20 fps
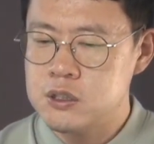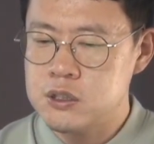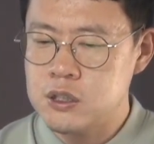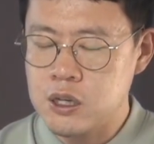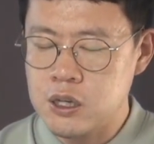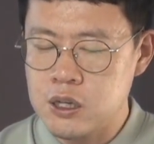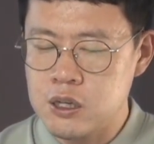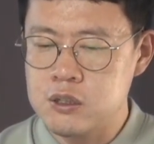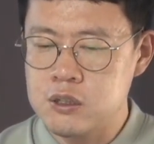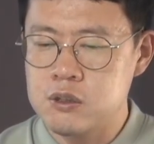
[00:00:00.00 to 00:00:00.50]

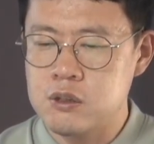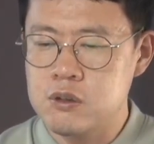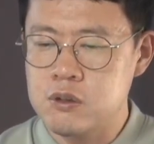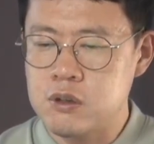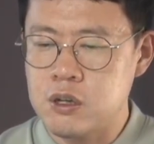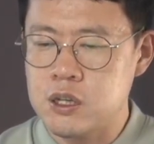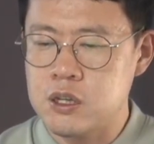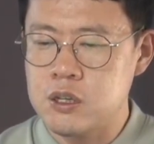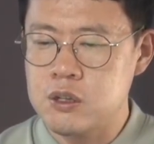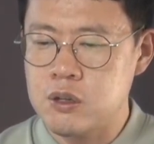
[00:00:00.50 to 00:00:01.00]
약간 그런
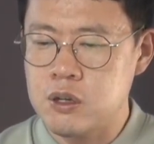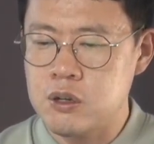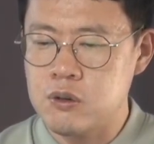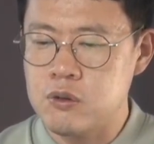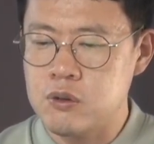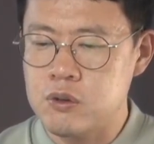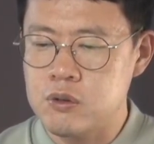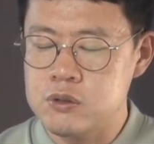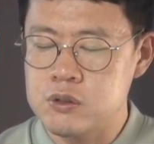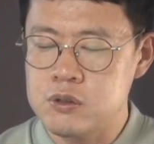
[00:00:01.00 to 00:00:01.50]
것 같기도
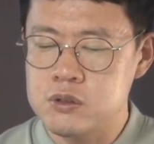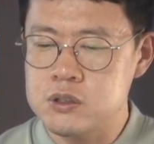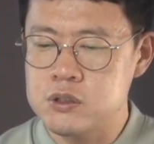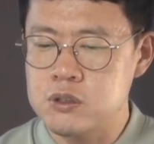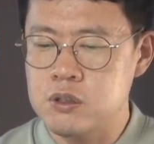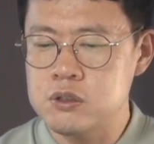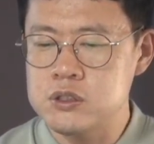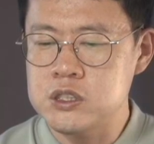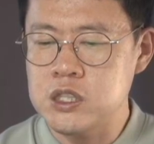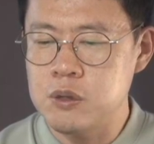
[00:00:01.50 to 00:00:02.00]
하고요.
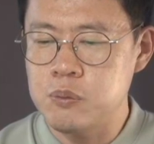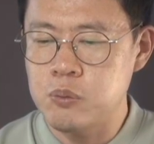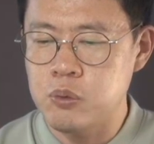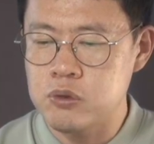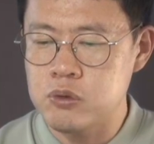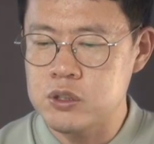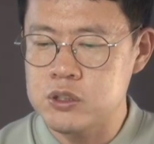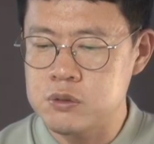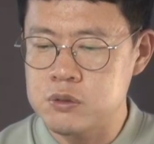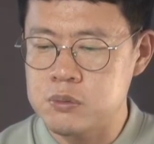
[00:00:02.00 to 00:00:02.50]
이건 잘
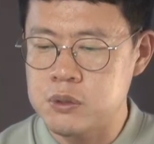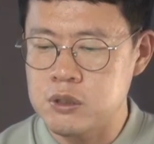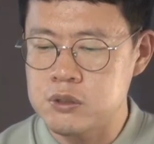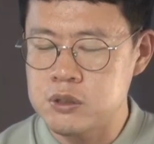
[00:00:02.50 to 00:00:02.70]
모르겠습니다.